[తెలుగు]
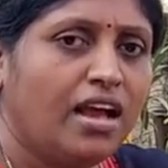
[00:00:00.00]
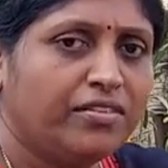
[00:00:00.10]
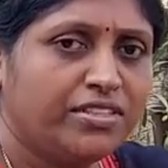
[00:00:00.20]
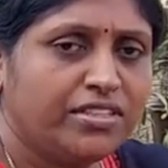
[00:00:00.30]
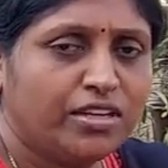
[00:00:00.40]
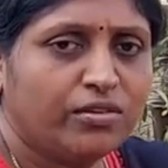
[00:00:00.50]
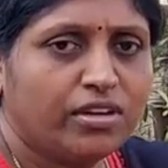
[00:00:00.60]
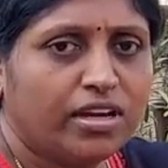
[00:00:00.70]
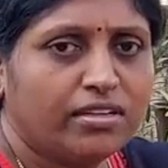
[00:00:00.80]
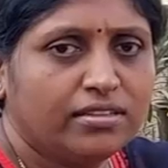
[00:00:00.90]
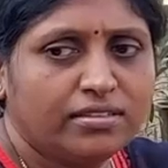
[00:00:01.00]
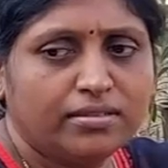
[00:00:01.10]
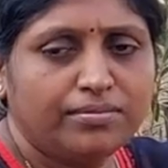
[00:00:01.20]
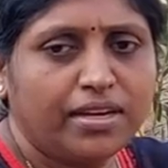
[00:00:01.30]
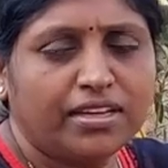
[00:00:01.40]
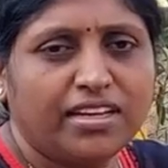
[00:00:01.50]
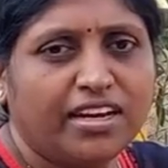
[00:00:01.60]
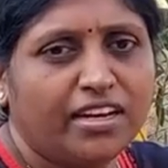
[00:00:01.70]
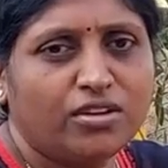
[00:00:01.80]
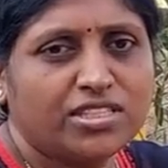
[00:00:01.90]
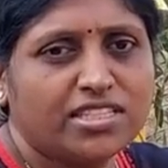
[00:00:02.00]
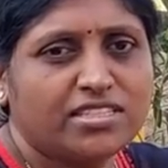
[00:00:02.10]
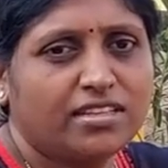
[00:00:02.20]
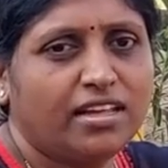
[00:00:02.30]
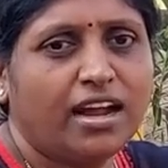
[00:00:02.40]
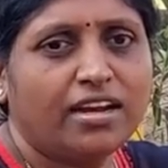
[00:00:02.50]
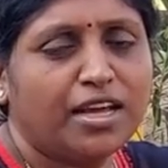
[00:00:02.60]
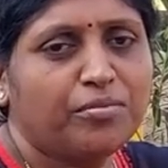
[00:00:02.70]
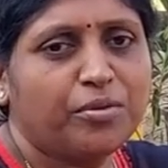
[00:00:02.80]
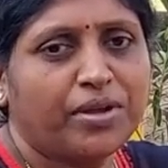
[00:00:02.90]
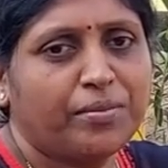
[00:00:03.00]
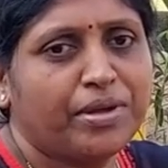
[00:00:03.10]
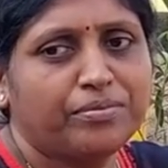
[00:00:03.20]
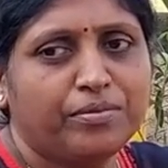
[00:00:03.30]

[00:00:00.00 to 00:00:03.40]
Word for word: ఆఫ్టర్ టెన్ ఓ క్లాక్ మనకి ఎండ వచ్చేస్తుంది ఆ టైంలో మనం